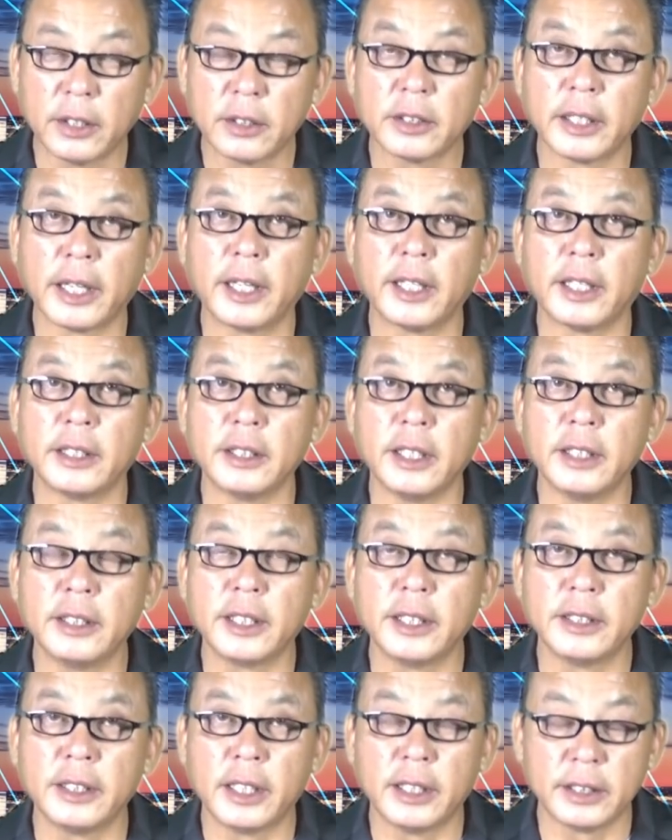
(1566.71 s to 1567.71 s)
có thể là những
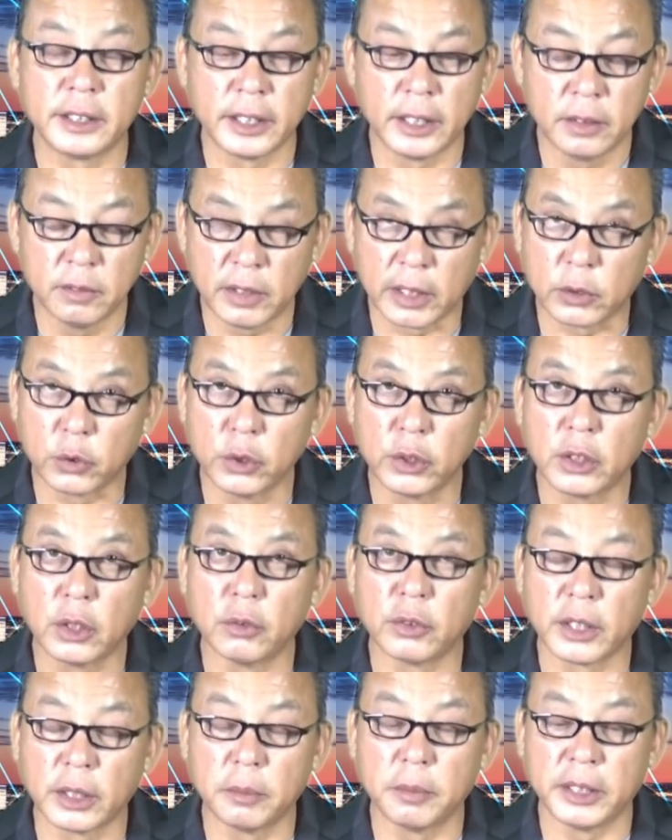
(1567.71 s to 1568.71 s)
cái nhân chứng và cuối
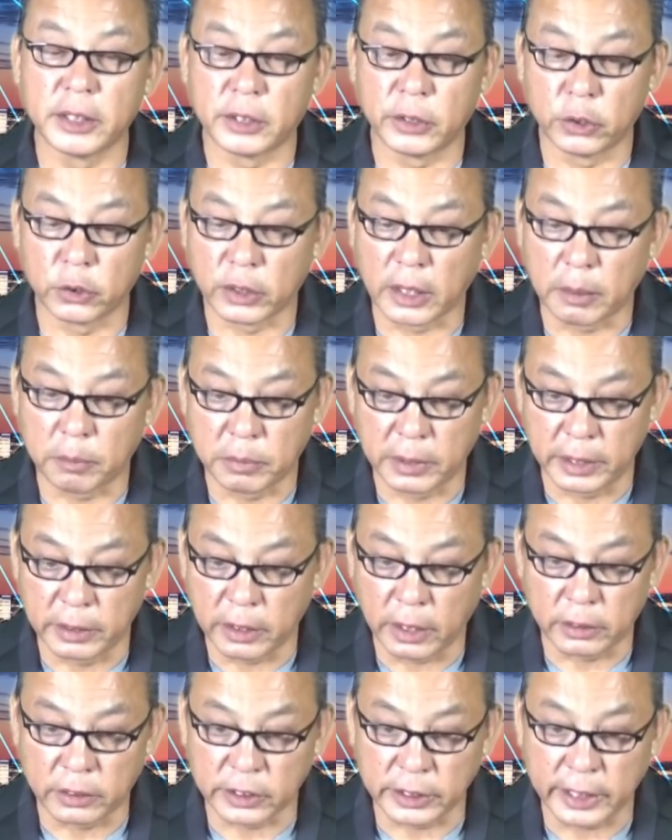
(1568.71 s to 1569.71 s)
cùng khi bị triệu tập thì
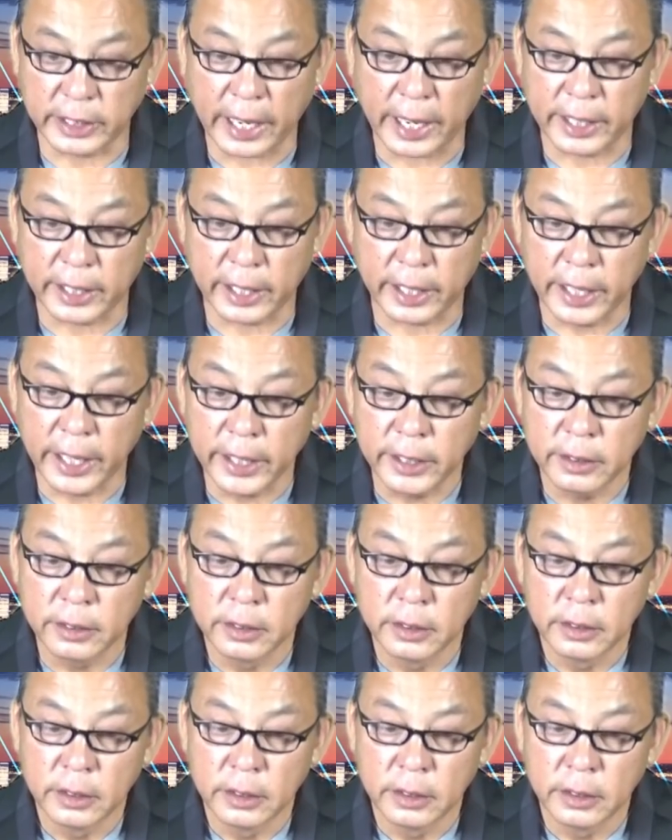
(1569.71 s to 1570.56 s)
họ sẽ khai ra hết